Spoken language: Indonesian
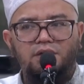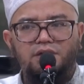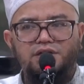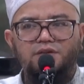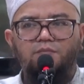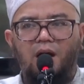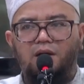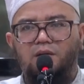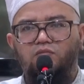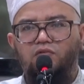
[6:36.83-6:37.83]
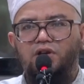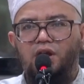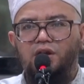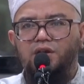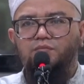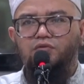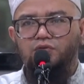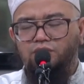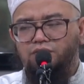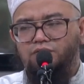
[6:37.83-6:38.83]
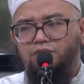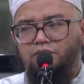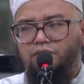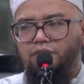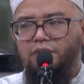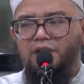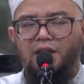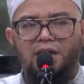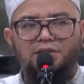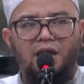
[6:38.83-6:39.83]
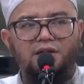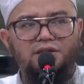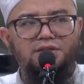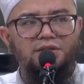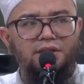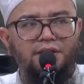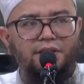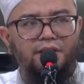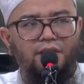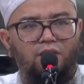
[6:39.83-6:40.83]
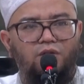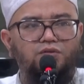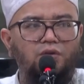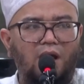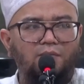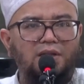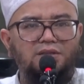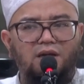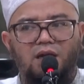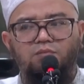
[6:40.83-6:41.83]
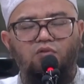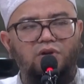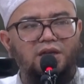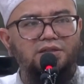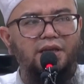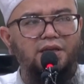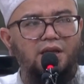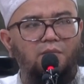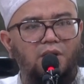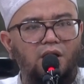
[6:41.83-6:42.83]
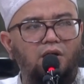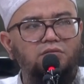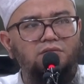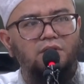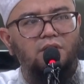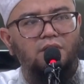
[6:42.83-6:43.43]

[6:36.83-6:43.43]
dijebak kemudian dibunuh dengan sadis. Rasul amat sangat murka sehingga beliau